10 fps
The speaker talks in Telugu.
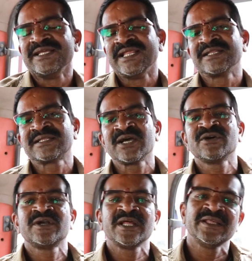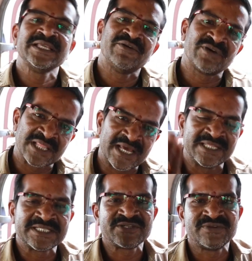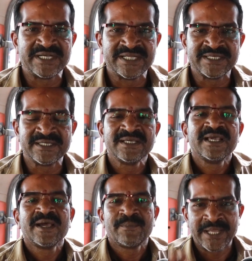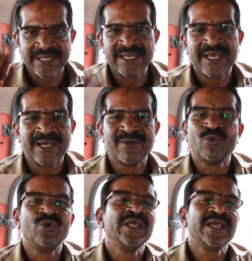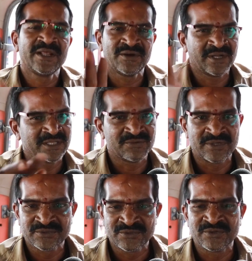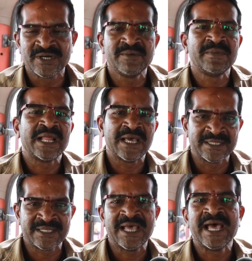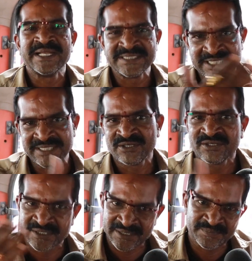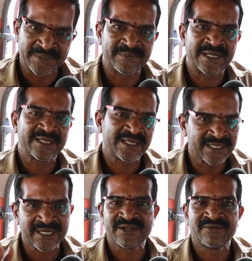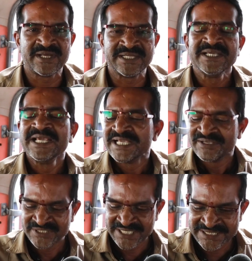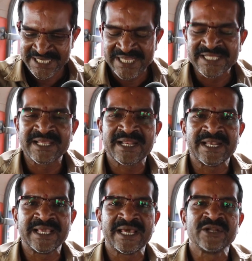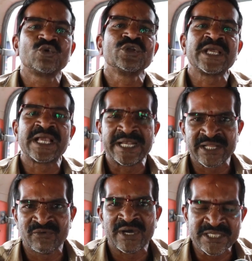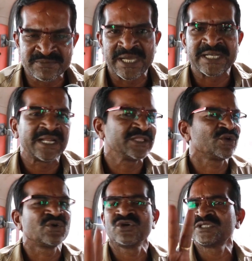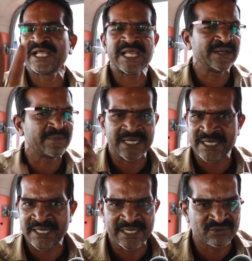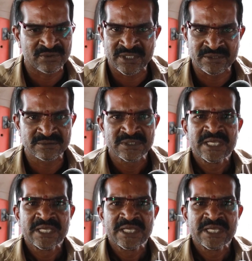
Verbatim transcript: ఇదంతా కూడా ఎవరు దాని పైన మోడీ గారు ఉన్నంత వరకు కూడా మన ఆంధ్ర ఆయన చేతిలో నిలిపినట్టుగానే నడవాలి విజయసాయి రెడ్డి గారు కొద్దిగా గట్టిగా వాయిస్ మాట్లాడితే రెండోసారి ఆయన మాట్లాడడానికి ఉండడు